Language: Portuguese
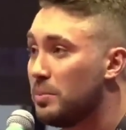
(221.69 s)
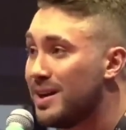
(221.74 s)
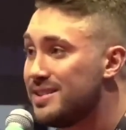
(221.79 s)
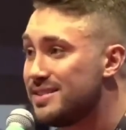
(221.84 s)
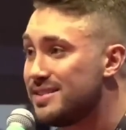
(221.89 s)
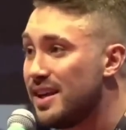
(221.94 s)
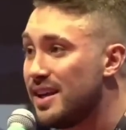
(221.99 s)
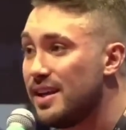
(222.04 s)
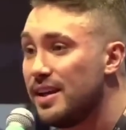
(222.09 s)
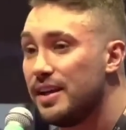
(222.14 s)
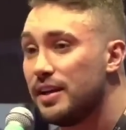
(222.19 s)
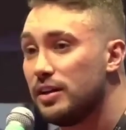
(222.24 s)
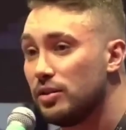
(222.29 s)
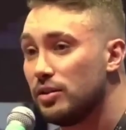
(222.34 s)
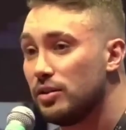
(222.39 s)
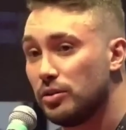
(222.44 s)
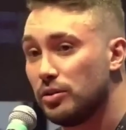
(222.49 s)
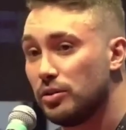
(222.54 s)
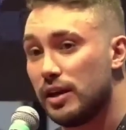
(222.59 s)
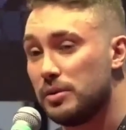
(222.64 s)
mas sem ele
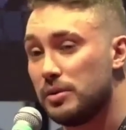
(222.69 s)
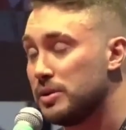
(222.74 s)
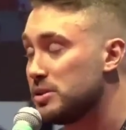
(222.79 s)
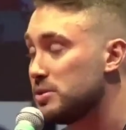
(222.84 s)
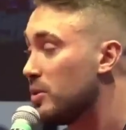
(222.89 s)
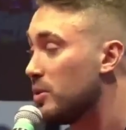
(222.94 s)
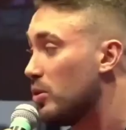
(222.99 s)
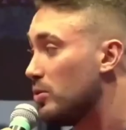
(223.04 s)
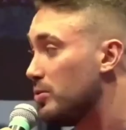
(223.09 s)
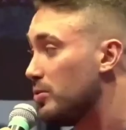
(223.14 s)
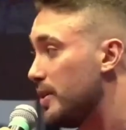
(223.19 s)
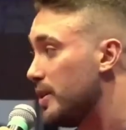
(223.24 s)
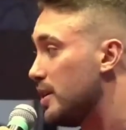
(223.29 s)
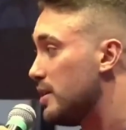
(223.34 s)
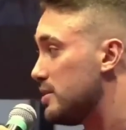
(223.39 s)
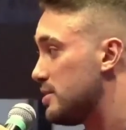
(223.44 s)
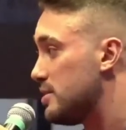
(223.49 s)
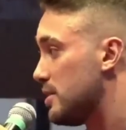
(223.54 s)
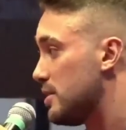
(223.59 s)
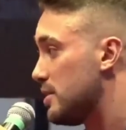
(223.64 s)
eu não tenho a mesma
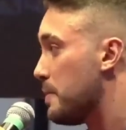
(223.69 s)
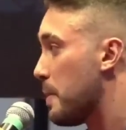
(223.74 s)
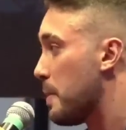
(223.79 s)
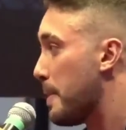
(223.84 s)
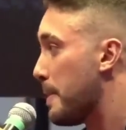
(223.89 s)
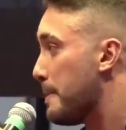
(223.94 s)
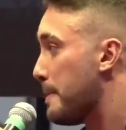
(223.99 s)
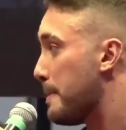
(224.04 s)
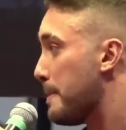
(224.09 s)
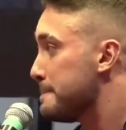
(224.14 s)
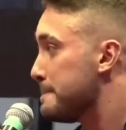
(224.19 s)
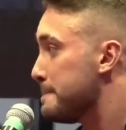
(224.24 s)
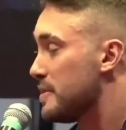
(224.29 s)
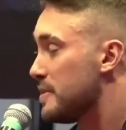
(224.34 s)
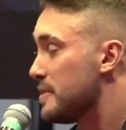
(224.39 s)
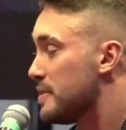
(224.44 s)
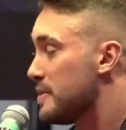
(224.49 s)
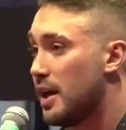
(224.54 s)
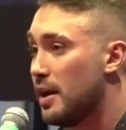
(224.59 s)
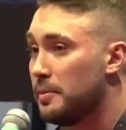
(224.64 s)
confiança,
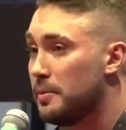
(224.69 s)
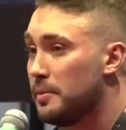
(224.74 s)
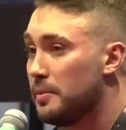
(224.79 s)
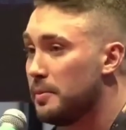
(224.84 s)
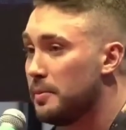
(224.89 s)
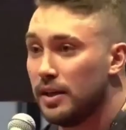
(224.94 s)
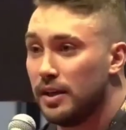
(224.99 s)
sabe?